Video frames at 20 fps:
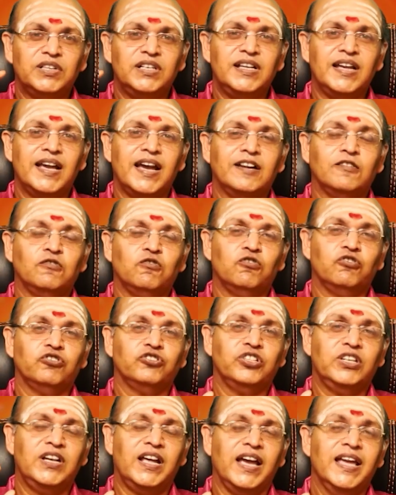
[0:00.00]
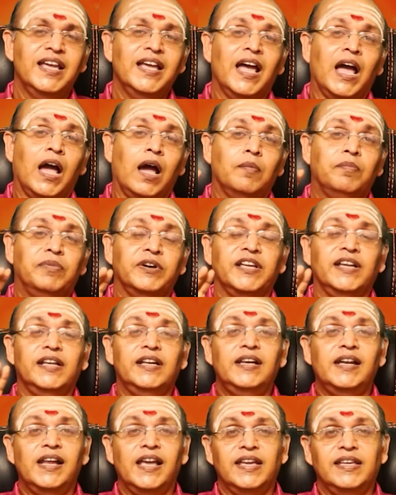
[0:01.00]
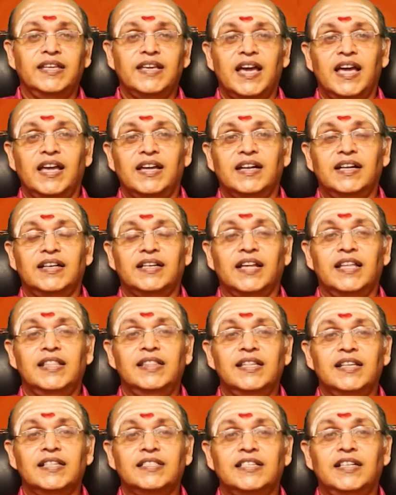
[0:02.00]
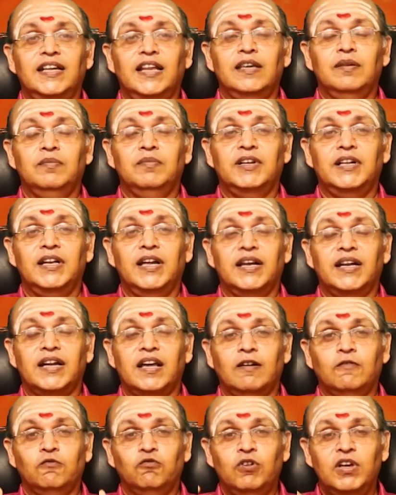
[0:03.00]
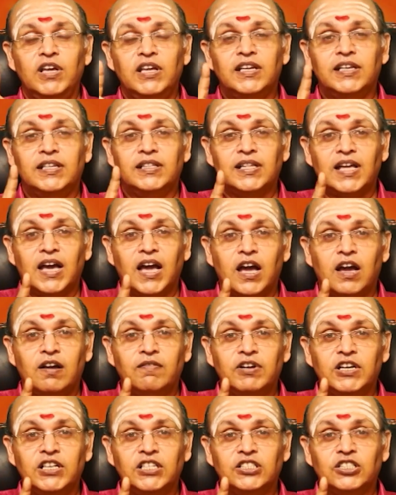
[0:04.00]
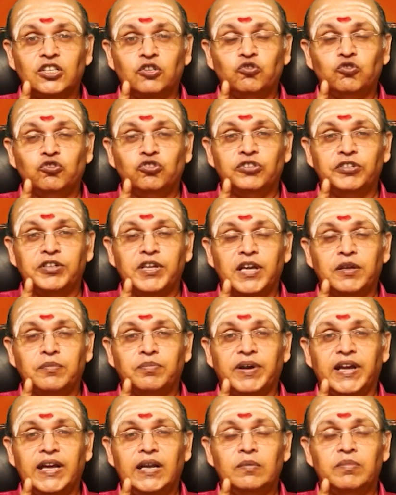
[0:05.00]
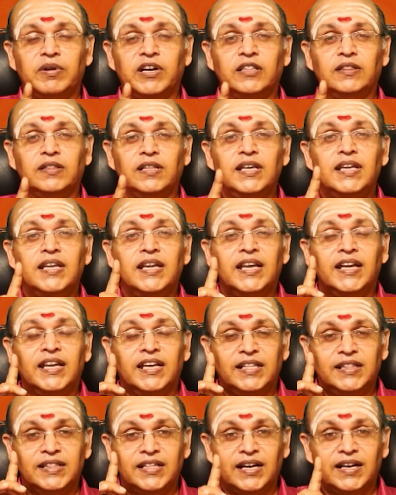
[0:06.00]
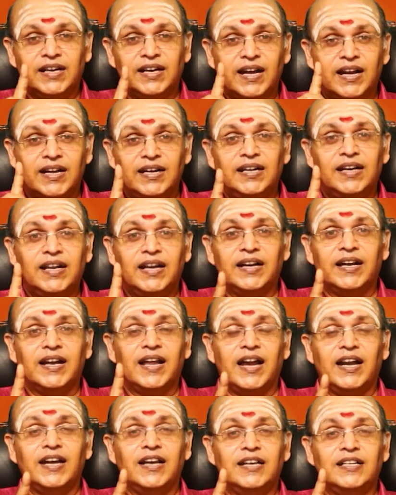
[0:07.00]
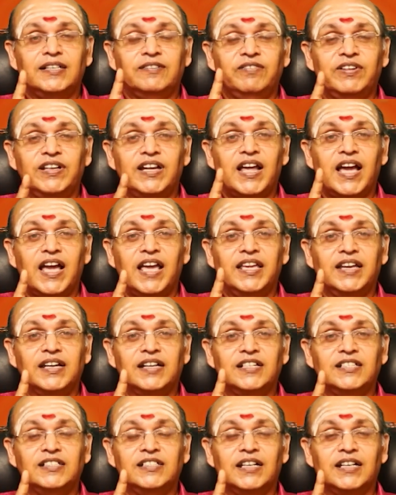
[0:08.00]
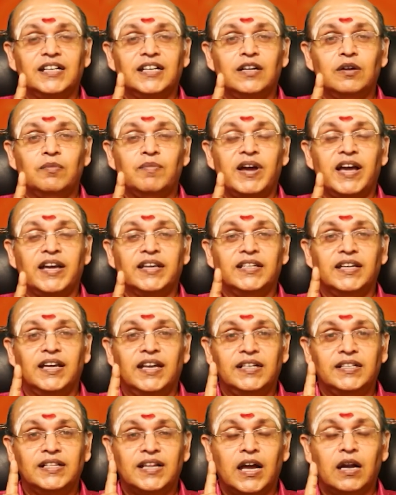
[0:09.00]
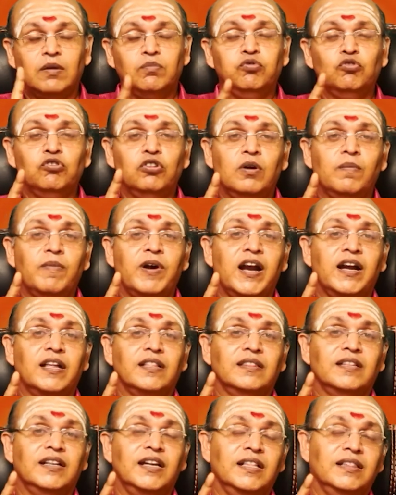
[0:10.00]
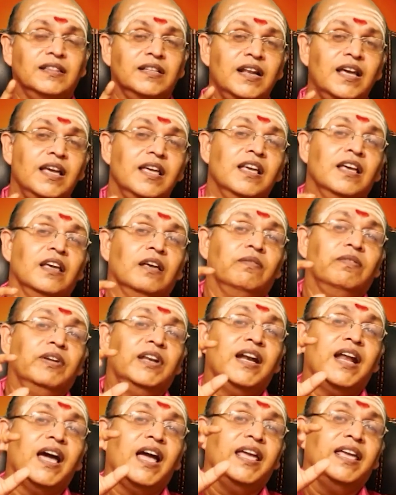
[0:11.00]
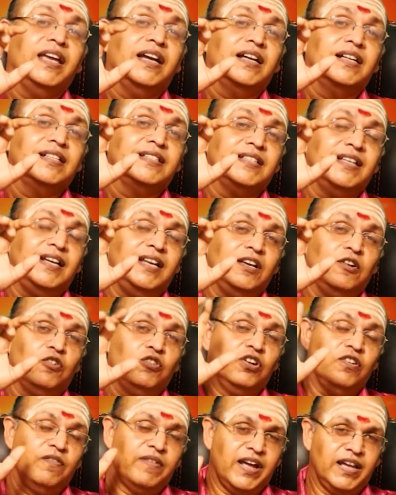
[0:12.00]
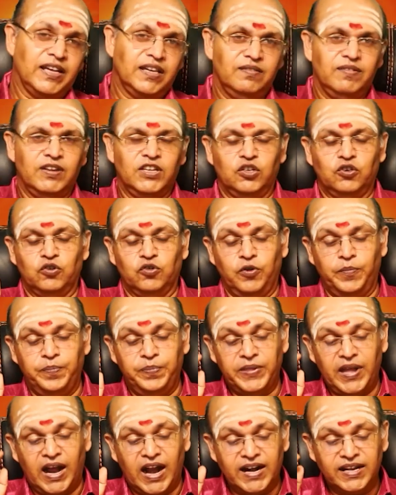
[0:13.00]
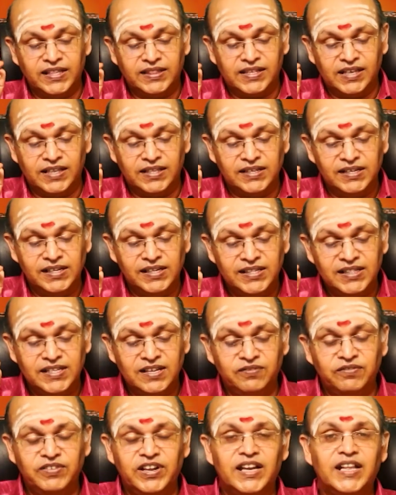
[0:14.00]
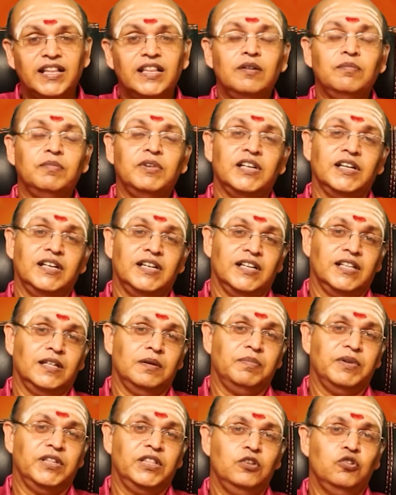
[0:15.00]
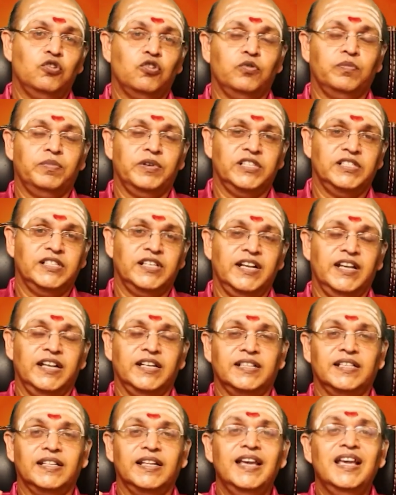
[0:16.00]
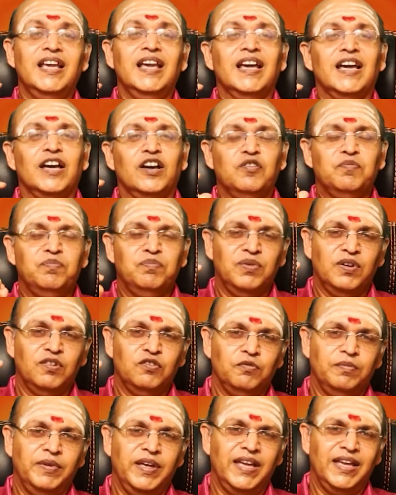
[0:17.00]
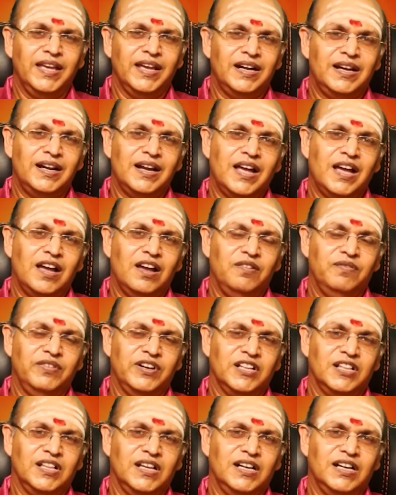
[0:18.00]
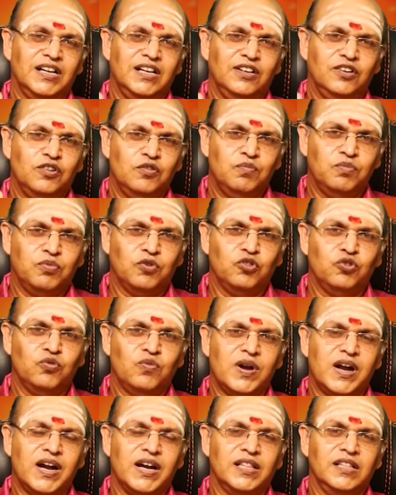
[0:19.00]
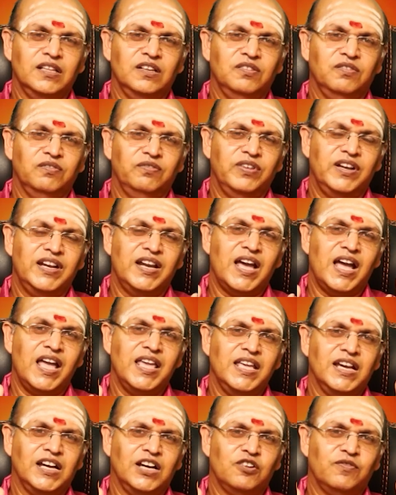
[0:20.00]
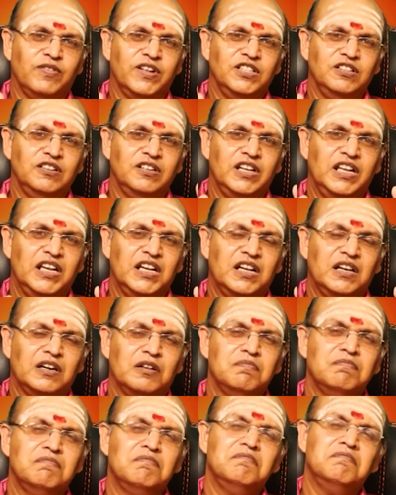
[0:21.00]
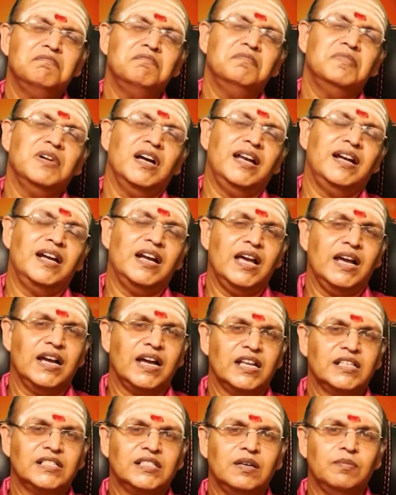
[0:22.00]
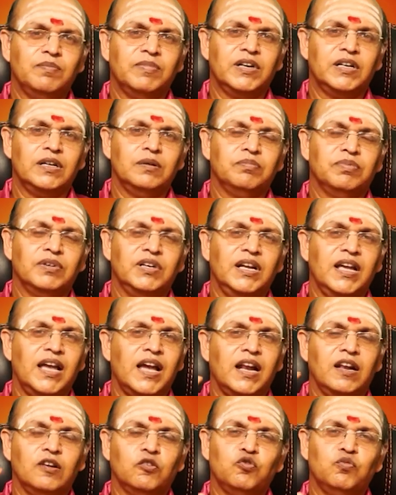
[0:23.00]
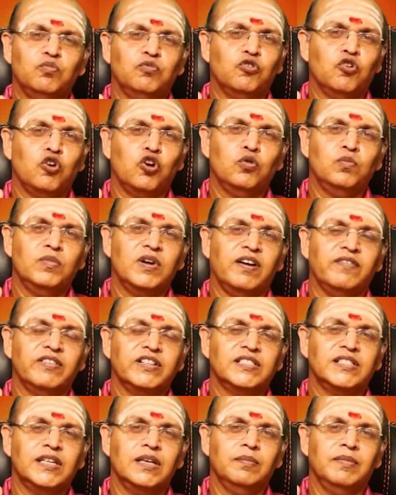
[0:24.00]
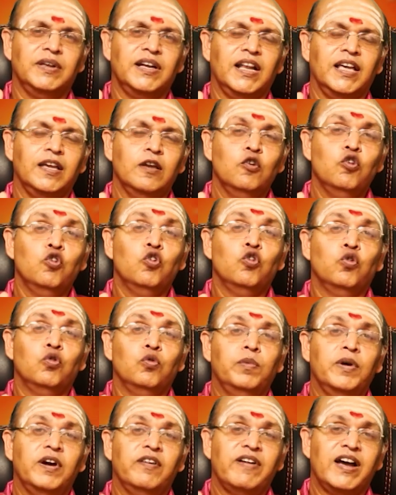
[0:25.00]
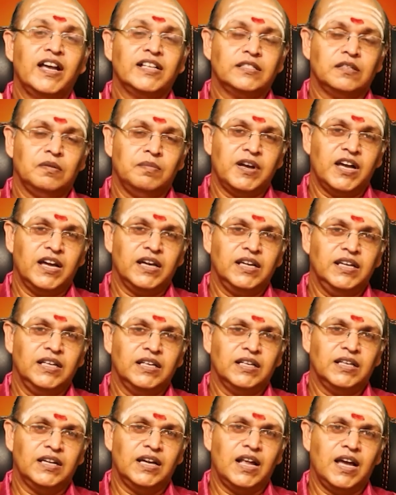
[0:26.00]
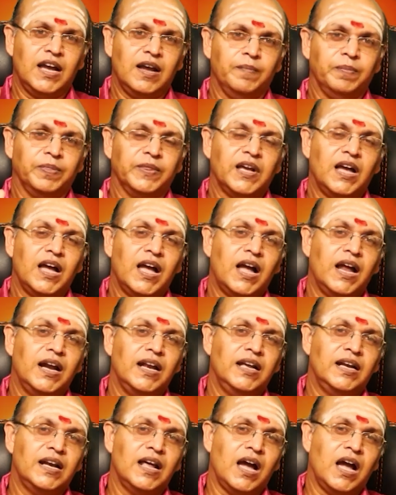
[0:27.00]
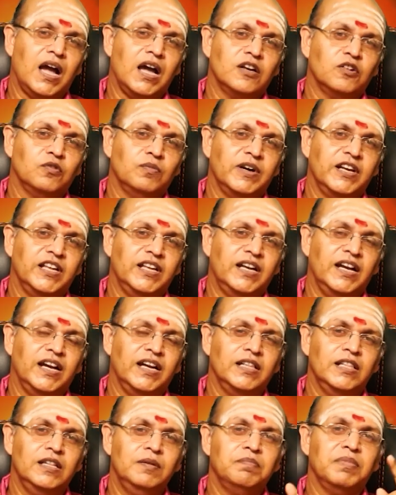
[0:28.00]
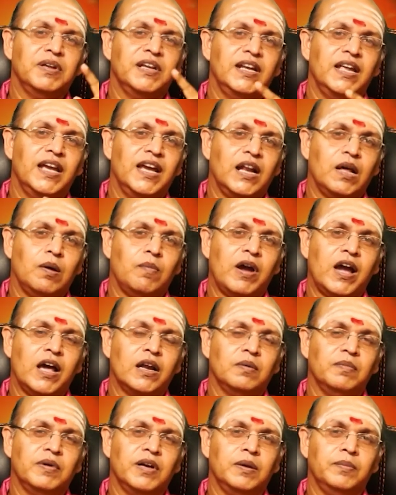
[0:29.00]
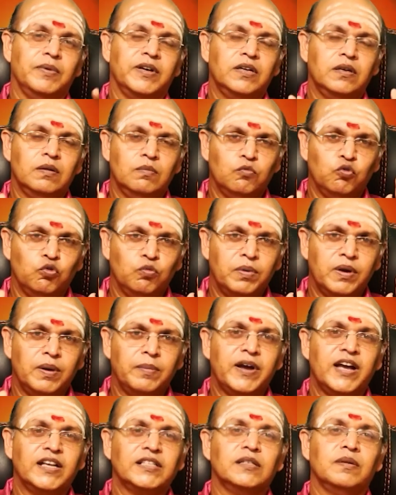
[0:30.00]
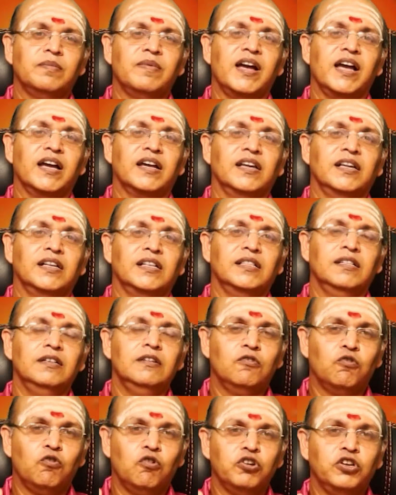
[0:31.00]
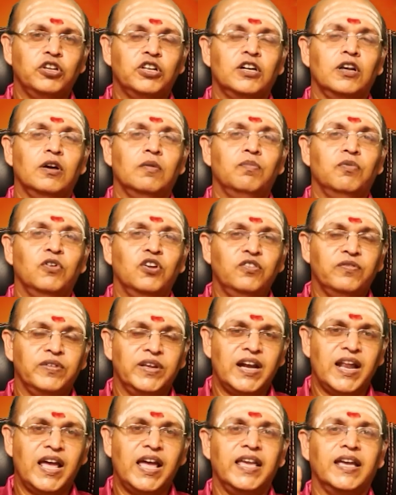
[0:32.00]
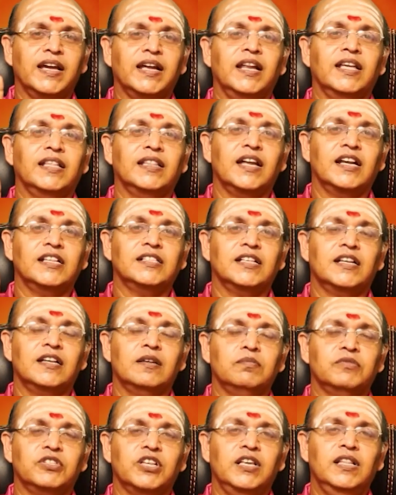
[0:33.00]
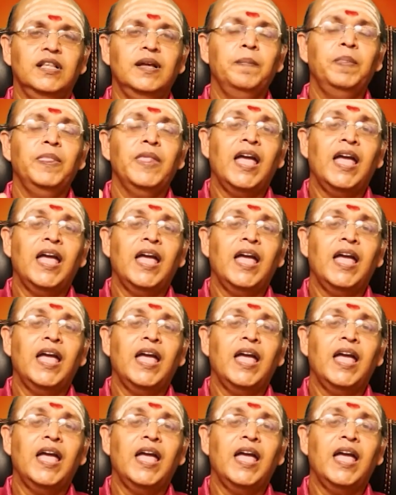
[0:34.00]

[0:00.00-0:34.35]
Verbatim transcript: பிள்ளையாருக்கு ஒரு சிலை அப்படி இல்லை ஐயா எங்கள்கிட்ட எந்த சிலையும் இல்லைன்றா கூட இந்த ஆவணி சதுர்த்தியை பயன்படுத்தி இந்த நல்ல நாளில் விநாயகர் ஜனனமாகிய இந்த அற்புதமான தினத்தில் விநாயகர் சிலையொண்டை வாங்கி வையுங்க அடுத்தது இந்த விரதம் இருக்கிறத பற்றி ஒரு பிரச்சனை இருக்குது எப்போவுமே எல்லா விரதங்களுக்கும் பொதுவானது விநாயகர் வந்து நீங்கள் ரொம்ப எல்லாம் கஷ்டப்பட்டு பிள்ளையாரை கும்பிடணும்னு அவசியம் இல்லை உபவாசமாக இருக்கலாம் காலையில் ஆறு மணியிலிருந்து பின்னேரம் ஆறு மணி மட்டும் உபவாசமாக இருந்து கோயிலில் போய் விநாயகரை தரிசனம் செய்து